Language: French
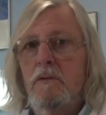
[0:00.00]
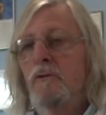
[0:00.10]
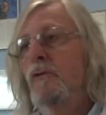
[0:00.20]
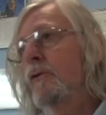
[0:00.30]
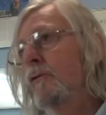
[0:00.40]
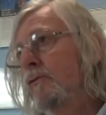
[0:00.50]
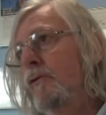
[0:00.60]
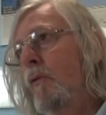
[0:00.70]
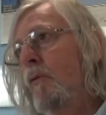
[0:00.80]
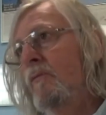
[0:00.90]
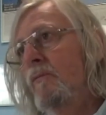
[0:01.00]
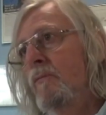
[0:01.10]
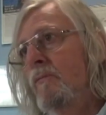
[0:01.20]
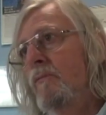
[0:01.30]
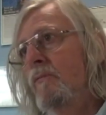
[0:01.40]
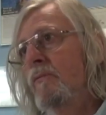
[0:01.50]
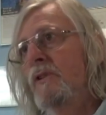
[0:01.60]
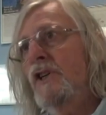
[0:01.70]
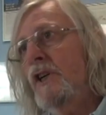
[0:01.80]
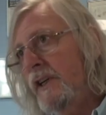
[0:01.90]
ce sur quoi vous
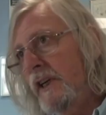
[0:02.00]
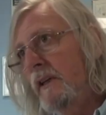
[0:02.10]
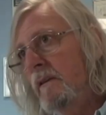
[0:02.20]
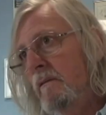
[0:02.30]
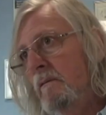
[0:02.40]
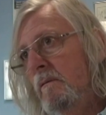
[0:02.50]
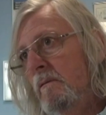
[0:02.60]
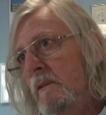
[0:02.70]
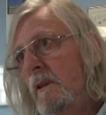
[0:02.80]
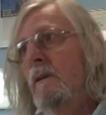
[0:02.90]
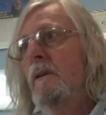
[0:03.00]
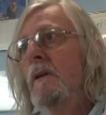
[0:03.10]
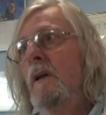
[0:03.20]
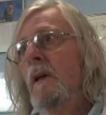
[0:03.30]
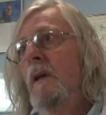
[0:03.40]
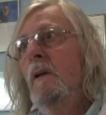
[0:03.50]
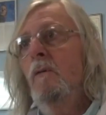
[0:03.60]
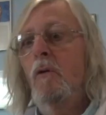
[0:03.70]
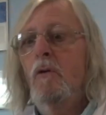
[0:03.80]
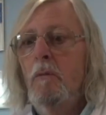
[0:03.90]
vous, acharnez. D'accord
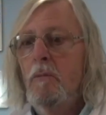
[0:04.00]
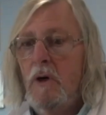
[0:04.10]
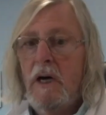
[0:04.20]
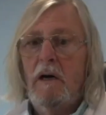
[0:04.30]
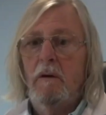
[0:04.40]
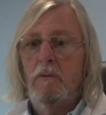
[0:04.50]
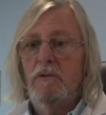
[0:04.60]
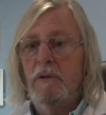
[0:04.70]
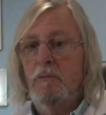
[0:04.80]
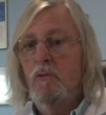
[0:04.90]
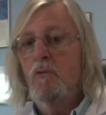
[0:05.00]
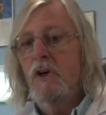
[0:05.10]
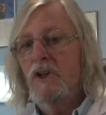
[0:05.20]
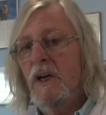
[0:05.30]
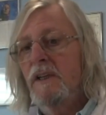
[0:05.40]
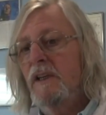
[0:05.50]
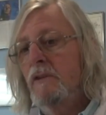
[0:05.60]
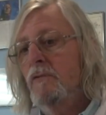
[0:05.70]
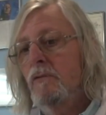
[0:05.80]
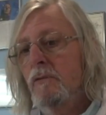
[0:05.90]
Donc comme là, on s'est beaucoup
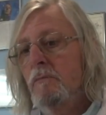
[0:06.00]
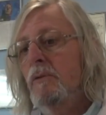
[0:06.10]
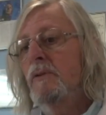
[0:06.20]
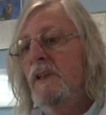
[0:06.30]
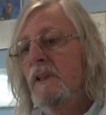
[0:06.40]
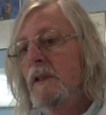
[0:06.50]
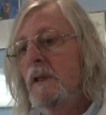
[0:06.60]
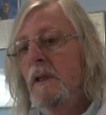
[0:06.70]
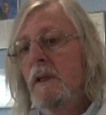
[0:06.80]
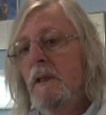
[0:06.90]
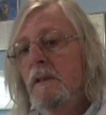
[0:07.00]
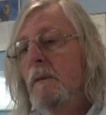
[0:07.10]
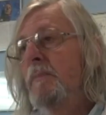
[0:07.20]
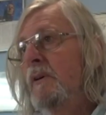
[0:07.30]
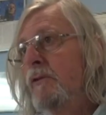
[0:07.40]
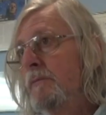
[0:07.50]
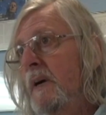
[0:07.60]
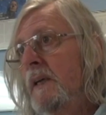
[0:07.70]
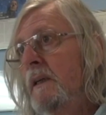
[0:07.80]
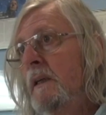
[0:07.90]
acharné sur une protéine qui s'appelle le
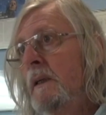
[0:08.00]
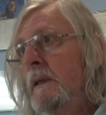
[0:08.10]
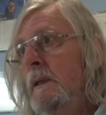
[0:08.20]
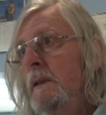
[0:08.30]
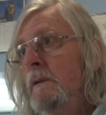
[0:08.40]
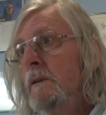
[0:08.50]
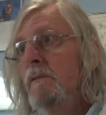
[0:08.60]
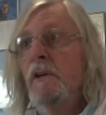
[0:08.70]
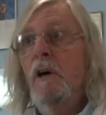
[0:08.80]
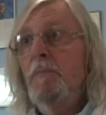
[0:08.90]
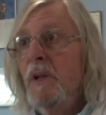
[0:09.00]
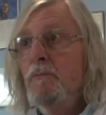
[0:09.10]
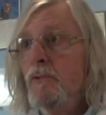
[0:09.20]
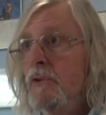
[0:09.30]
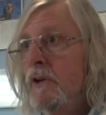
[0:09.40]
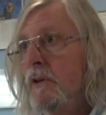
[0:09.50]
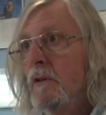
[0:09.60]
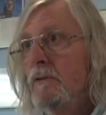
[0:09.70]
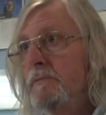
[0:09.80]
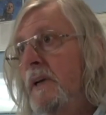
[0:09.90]
spike, il va y avoir plein de mutants
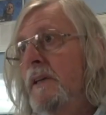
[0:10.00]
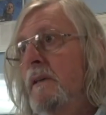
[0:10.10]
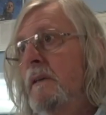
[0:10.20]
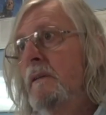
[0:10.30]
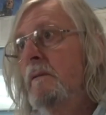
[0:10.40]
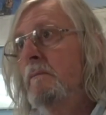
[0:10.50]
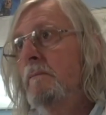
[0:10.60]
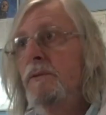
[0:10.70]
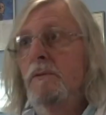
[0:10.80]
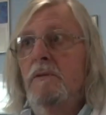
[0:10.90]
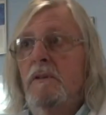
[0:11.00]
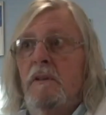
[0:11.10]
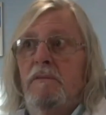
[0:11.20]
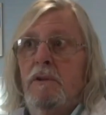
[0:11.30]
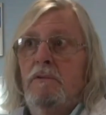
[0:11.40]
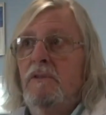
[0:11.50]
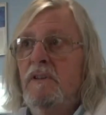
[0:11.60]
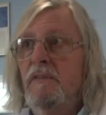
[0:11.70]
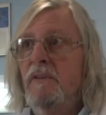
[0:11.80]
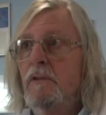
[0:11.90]
dans le spike. Puisque ces virus
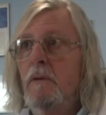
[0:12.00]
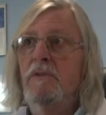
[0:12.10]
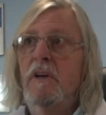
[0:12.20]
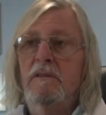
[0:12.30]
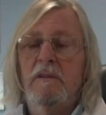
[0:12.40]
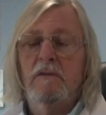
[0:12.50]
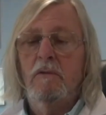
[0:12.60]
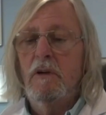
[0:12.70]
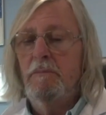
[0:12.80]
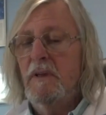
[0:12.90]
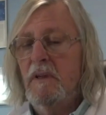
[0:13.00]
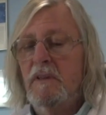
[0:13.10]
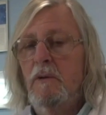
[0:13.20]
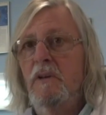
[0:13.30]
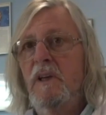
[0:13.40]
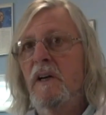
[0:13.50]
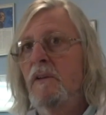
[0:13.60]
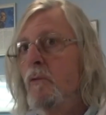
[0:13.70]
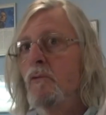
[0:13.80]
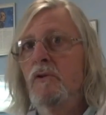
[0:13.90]
se défendent comme ça, c'est ce qu'on appelle la théorie de la
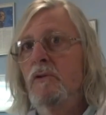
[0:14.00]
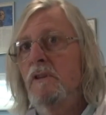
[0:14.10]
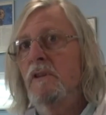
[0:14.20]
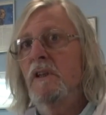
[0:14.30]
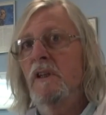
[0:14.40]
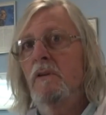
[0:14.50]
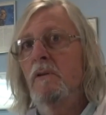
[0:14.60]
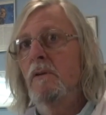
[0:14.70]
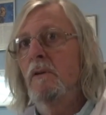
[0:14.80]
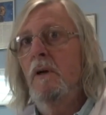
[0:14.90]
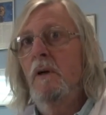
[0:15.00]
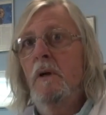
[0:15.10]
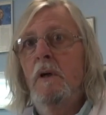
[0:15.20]
reine rouge, c'est-à-dire que